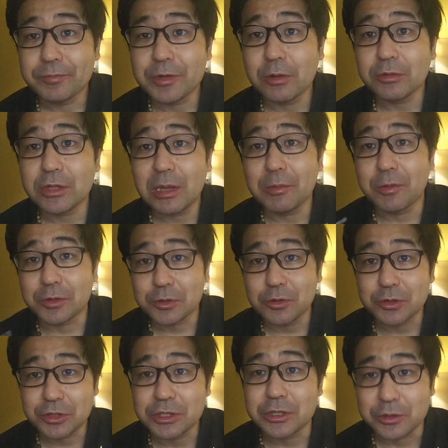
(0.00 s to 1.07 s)
日本の食べ物す
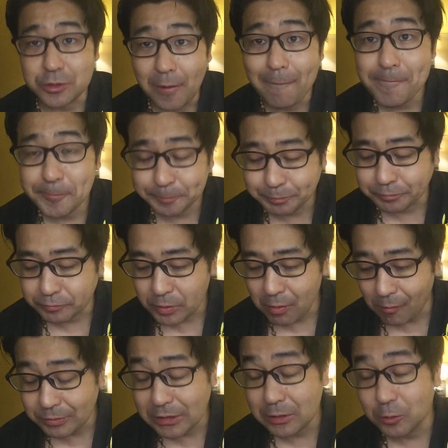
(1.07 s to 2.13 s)
ごく好きですよ。
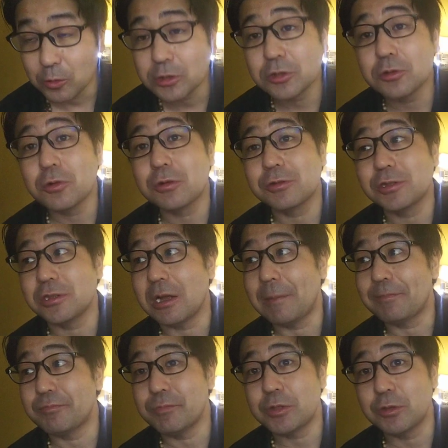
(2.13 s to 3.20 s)
うん。あの、オーソドックスな
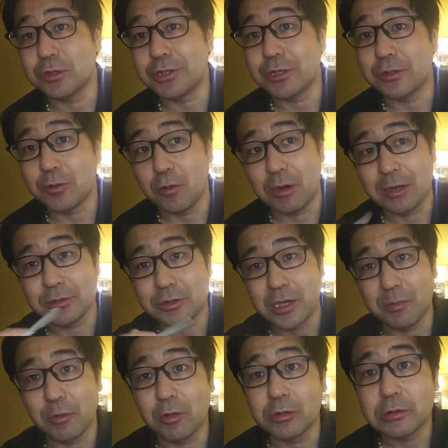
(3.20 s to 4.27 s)
味噌汁、ご飯、
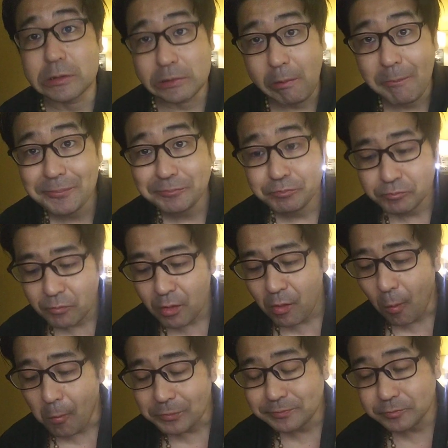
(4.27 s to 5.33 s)
漬物とかね。
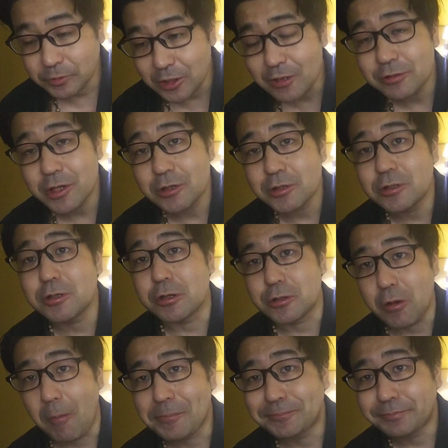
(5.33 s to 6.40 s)
全然好きで
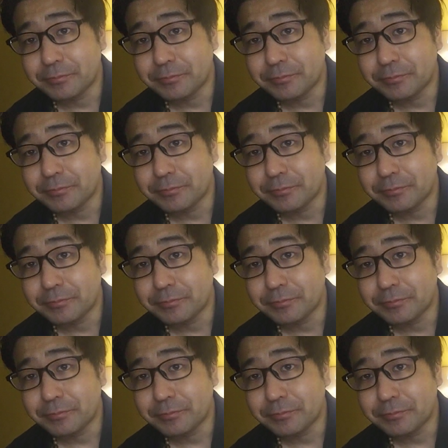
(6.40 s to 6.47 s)
すよ。